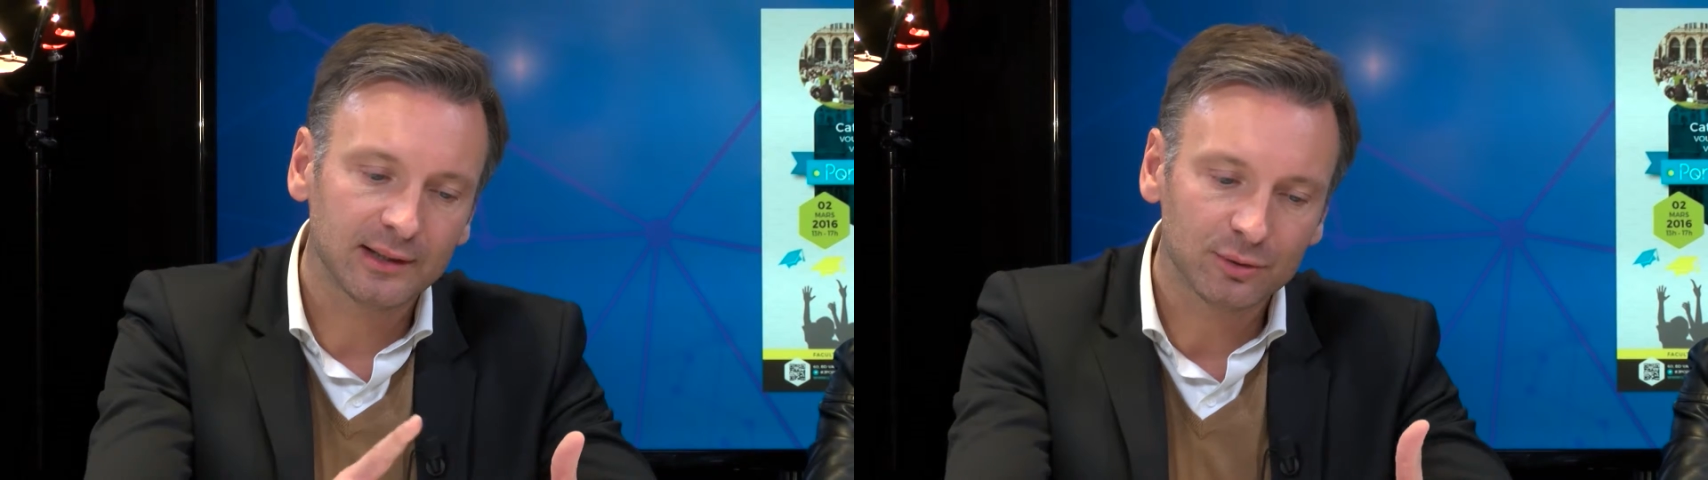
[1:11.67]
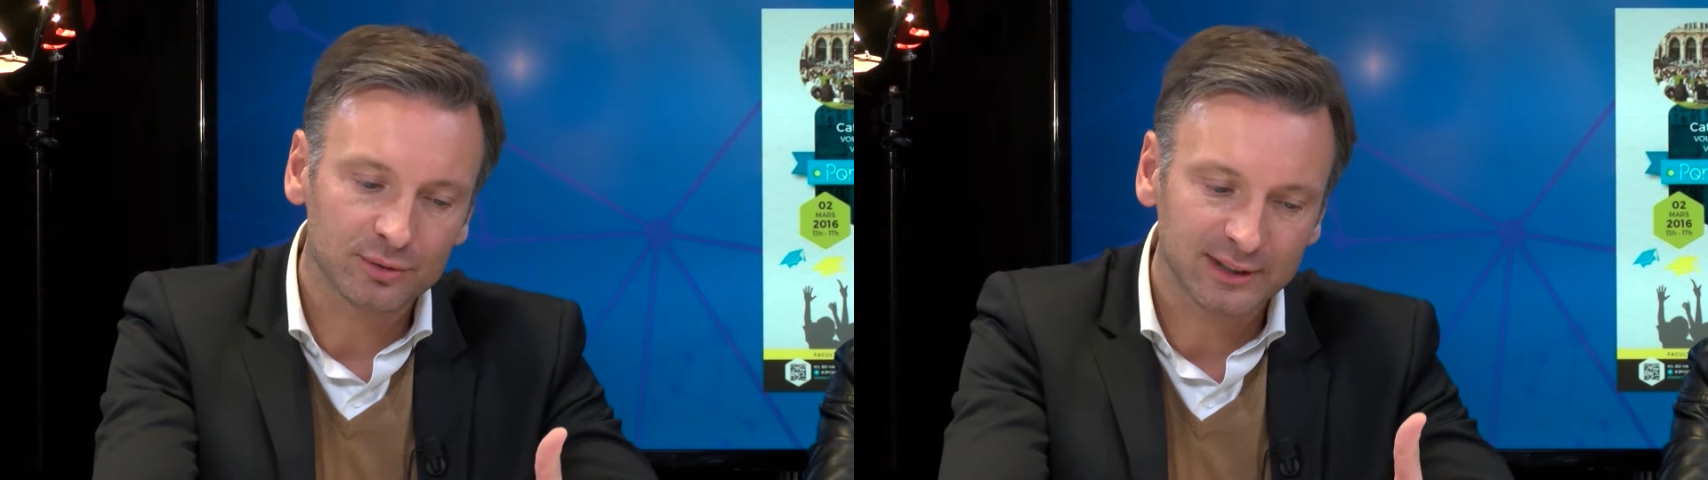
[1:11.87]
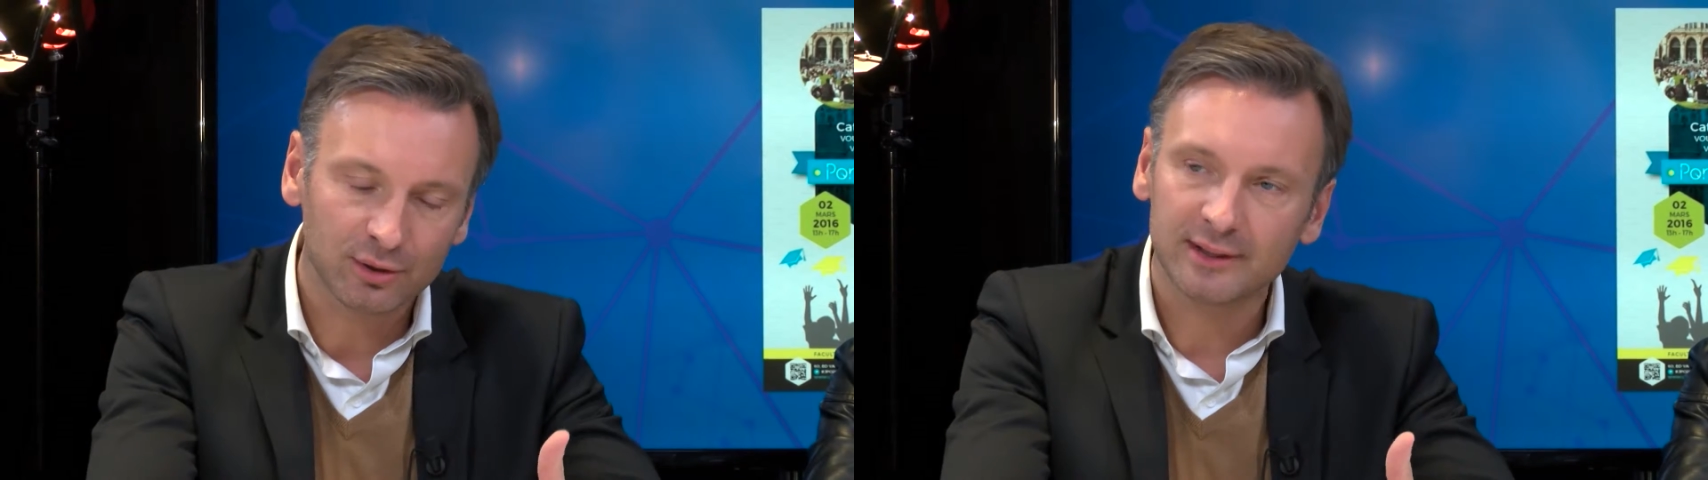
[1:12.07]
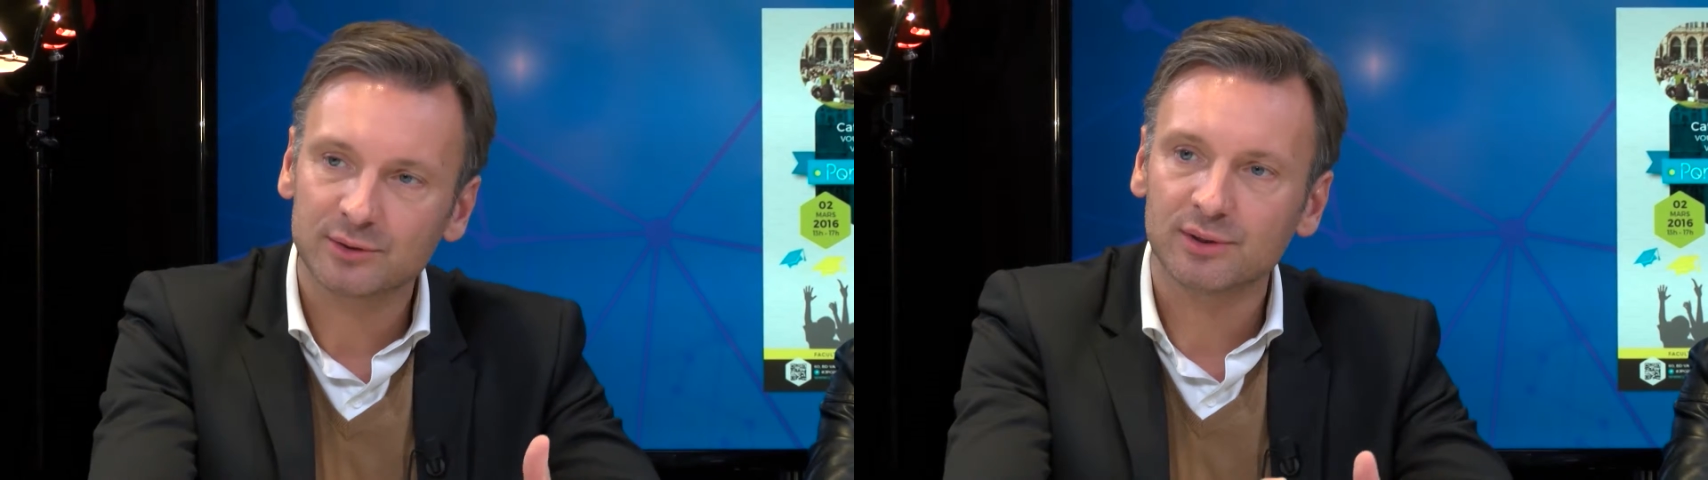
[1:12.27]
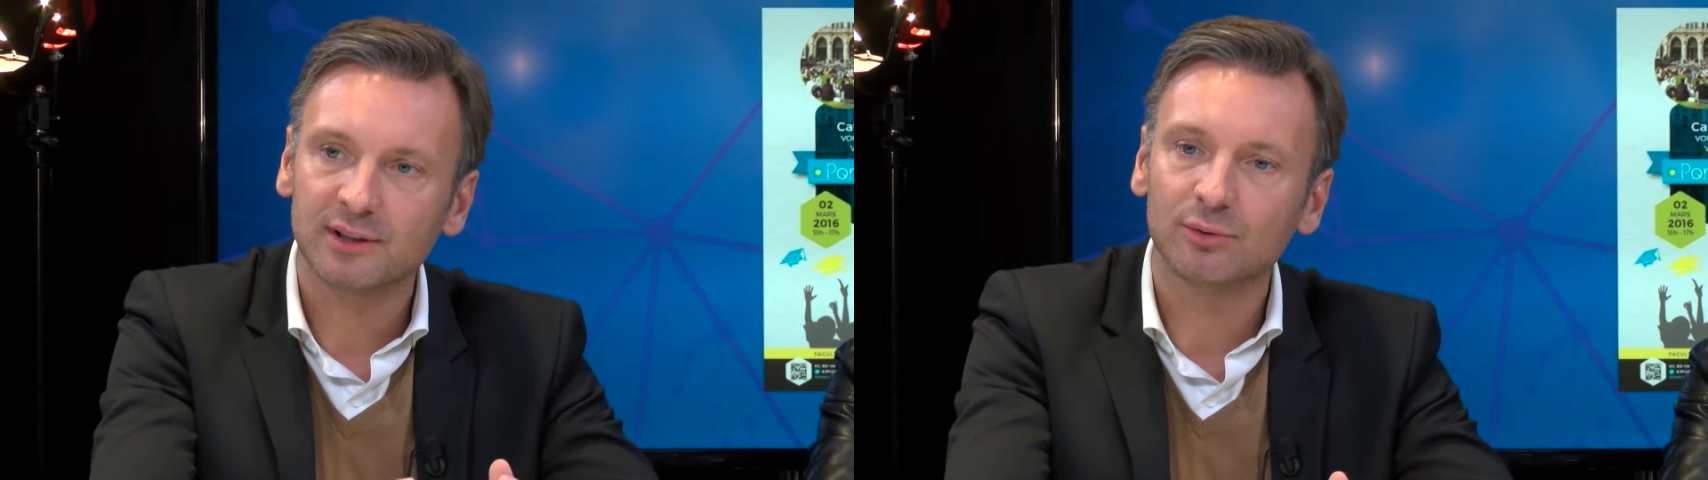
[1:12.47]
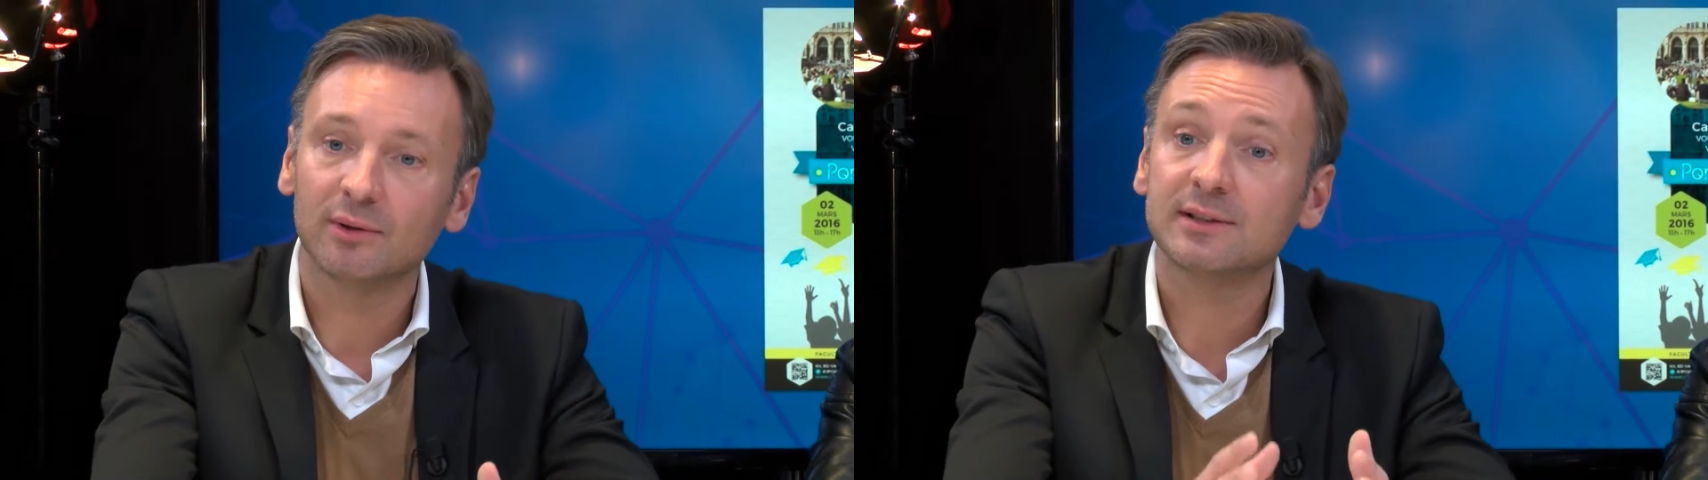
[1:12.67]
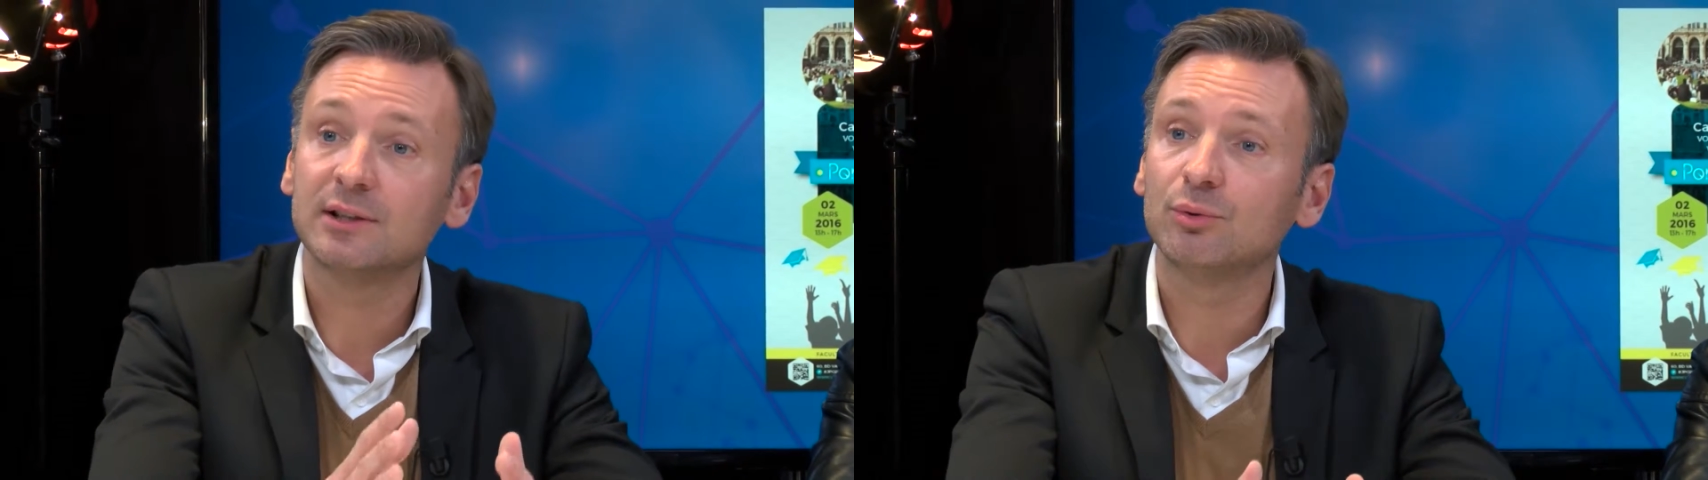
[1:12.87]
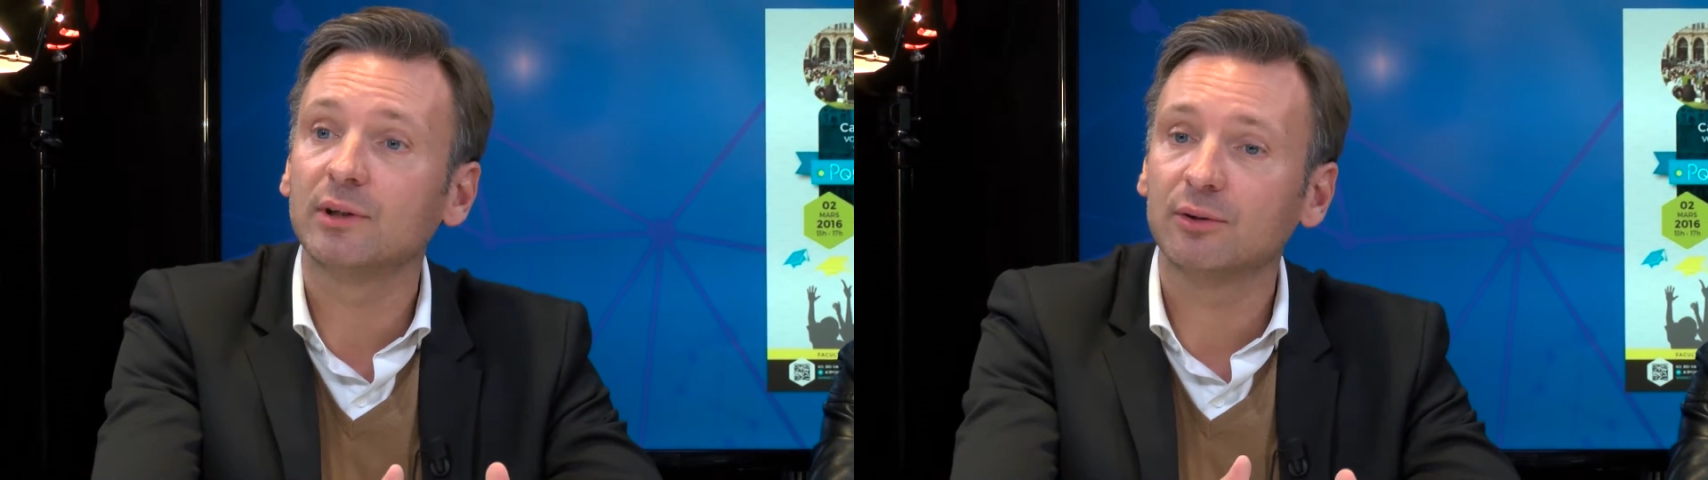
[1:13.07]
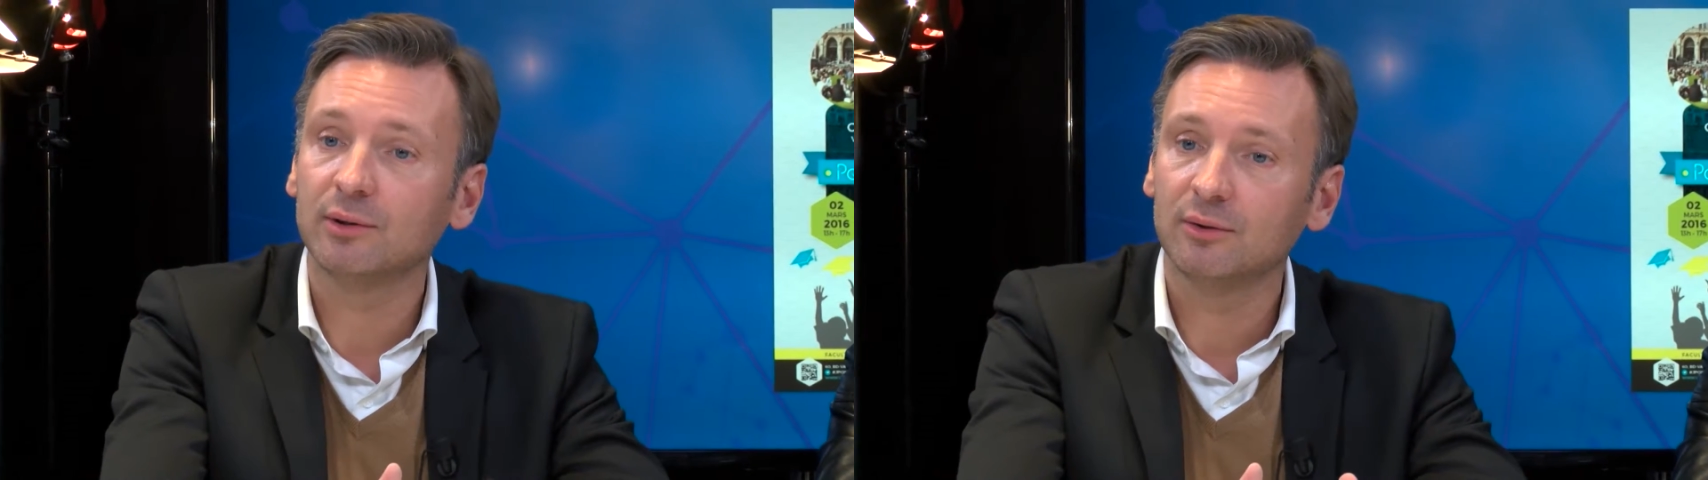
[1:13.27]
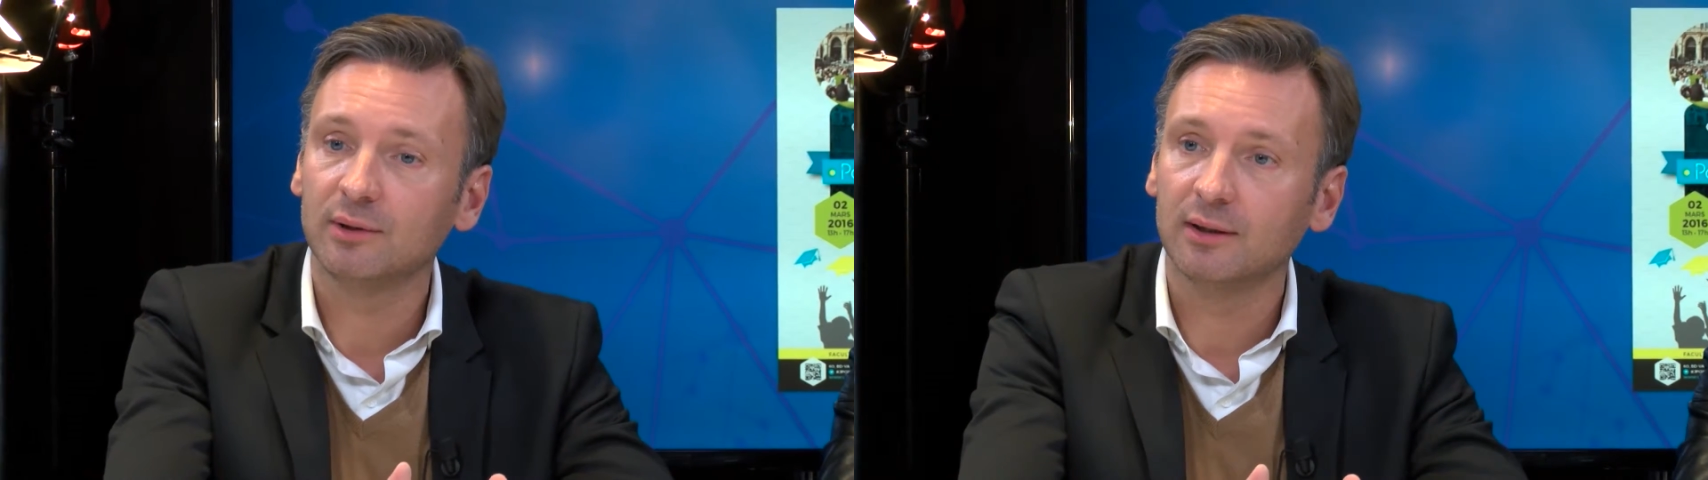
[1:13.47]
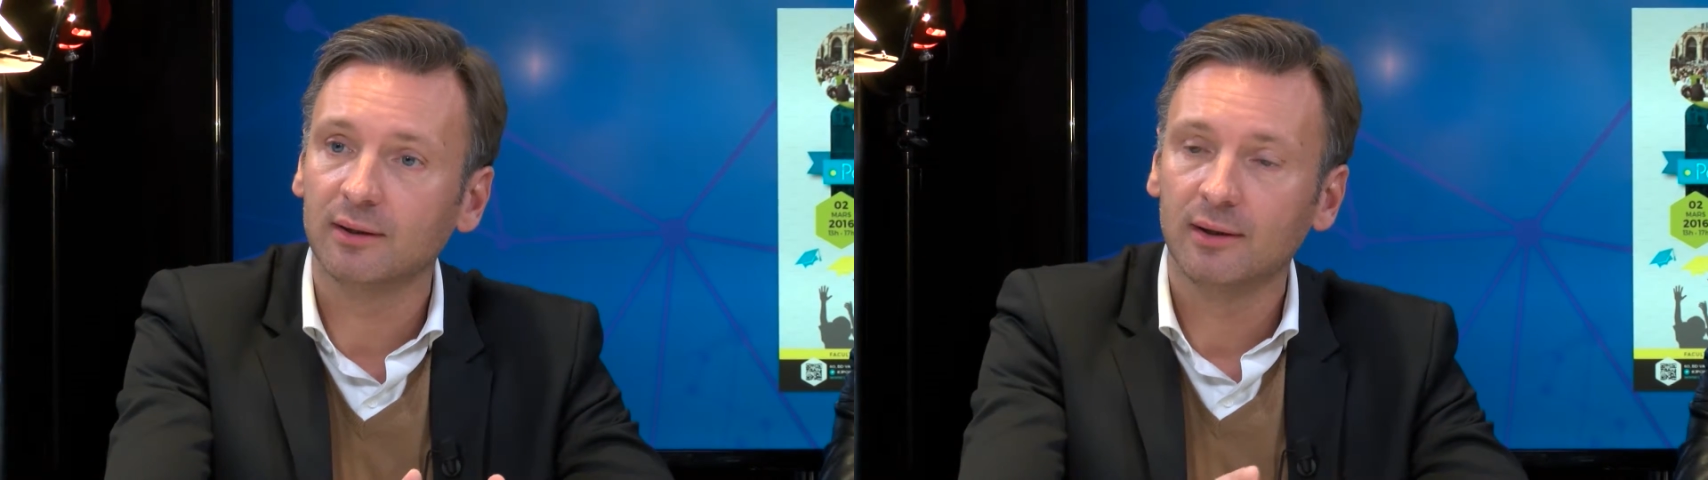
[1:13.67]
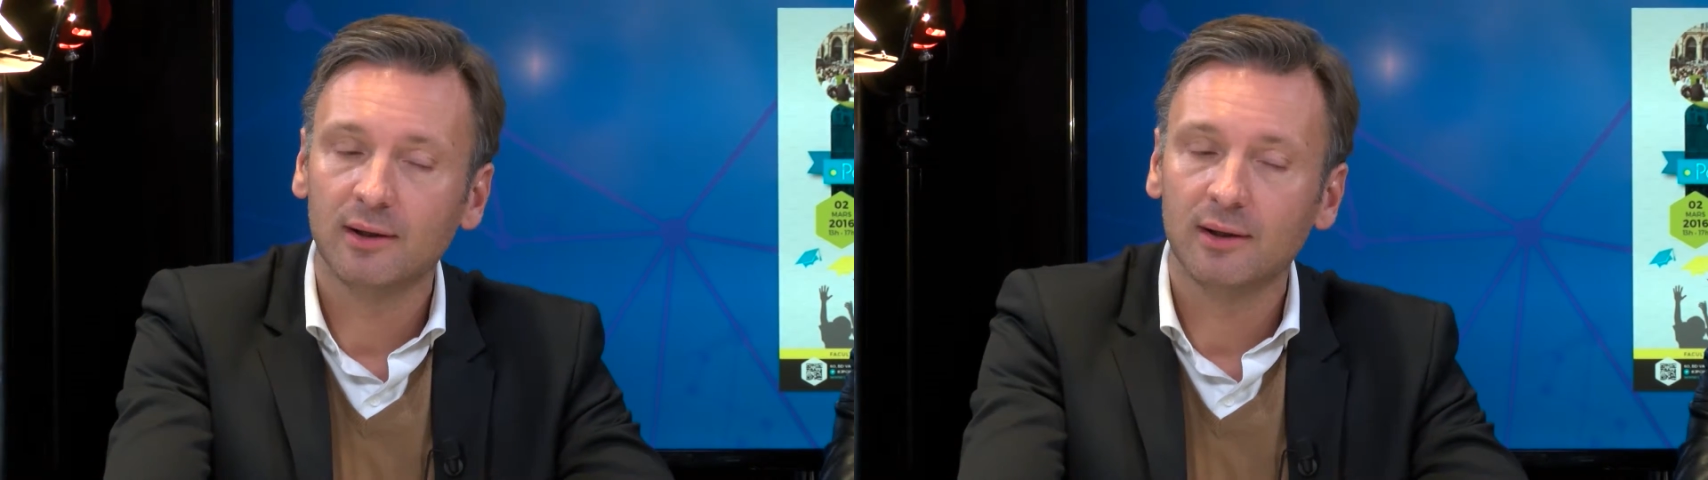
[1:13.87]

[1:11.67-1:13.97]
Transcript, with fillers: quelques écoles associées de l'Institut catholique de Lille.